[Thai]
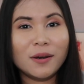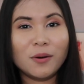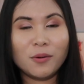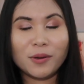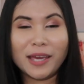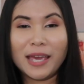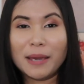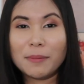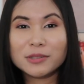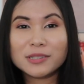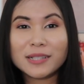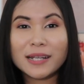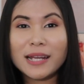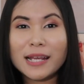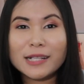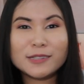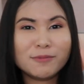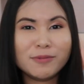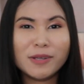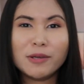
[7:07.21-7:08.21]
โอเค เพราะฉะนั้น
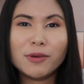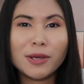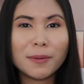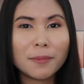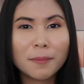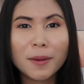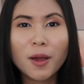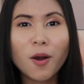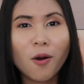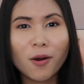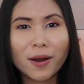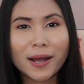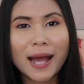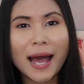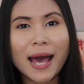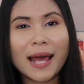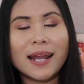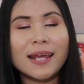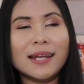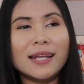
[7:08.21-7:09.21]
HPV มันไม่ออกอา
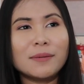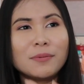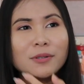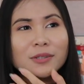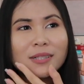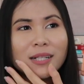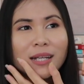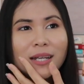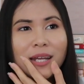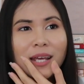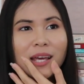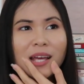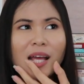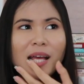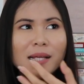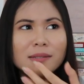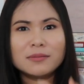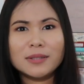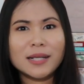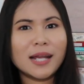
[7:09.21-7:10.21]
การอะไรเลย เพราะฉะนั้นเนี่ย
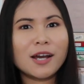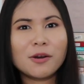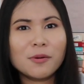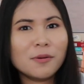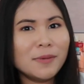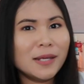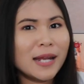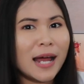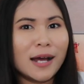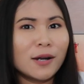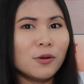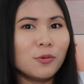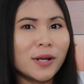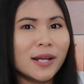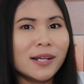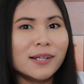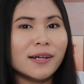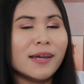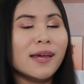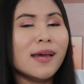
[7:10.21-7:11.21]
ตีน่าก็ไม่มีทางรู้
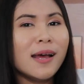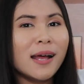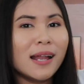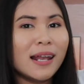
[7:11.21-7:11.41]
ได้เลย